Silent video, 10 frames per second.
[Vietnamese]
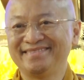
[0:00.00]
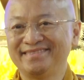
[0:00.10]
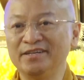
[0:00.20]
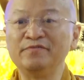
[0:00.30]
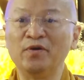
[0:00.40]

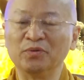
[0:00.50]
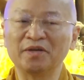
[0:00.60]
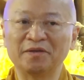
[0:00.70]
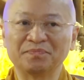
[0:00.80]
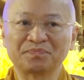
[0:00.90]
người phụ
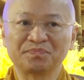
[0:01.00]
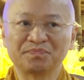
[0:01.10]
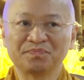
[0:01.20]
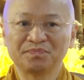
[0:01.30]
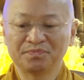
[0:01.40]
thôi
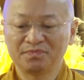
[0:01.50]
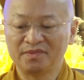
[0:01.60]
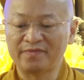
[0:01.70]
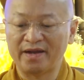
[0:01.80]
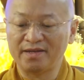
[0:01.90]

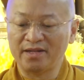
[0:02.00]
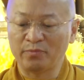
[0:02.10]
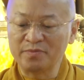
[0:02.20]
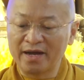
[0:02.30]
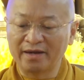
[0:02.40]
như vậy
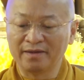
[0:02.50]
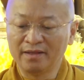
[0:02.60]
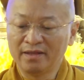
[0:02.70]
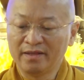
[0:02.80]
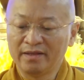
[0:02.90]
lòng nhân
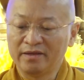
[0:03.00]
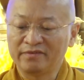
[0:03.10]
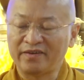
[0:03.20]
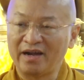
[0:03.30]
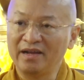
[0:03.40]

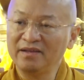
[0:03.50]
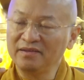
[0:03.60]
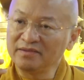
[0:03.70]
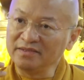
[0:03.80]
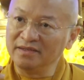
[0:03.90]
phải
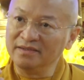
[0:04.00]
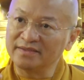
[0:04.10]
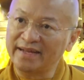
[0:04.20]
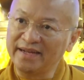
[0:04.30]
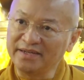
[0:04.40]

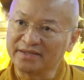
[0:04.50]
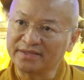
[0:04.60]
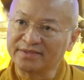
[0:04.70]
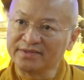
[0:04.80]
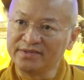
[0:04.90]
nhìn thấy được
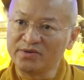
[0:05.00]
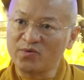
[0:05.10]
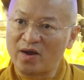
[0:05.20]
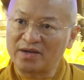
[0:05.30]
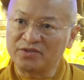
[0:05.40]
cái
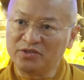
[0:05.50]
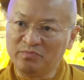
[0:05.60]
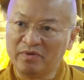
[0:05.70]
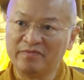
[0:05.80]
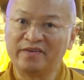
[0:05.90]
tương quan giữa
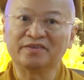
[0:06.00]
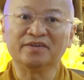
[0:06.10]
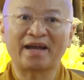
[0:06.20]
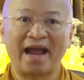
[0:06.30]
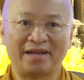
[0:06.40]
mình và
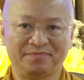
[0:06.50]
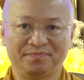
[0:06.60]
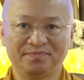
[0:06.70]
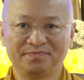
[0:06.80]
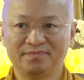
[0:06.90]
người khác
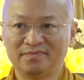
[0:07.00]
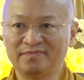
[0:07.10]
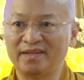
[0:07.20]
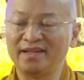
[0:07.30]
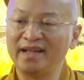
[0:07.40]

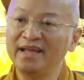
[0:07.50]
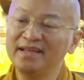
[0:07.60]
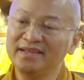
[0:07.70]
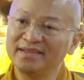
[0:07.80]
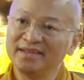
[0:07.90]
và
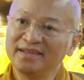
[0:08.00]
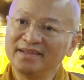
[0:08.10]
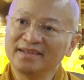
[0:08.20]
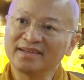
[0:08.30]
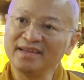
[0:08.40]
lấy
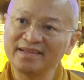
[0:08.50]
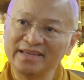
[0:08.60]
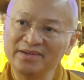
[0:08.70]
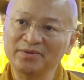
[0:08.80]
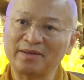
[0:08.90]
cái ý
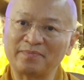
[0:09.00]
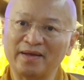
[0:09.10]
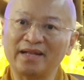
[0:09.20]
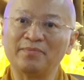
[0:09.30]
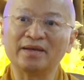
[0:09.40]
kiến của tập
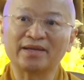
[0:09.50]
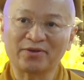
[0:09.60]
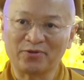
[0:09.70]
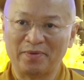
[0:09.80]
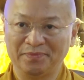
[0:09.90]
thể làm ý
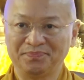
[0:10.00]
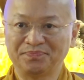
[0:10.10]
kiến của mình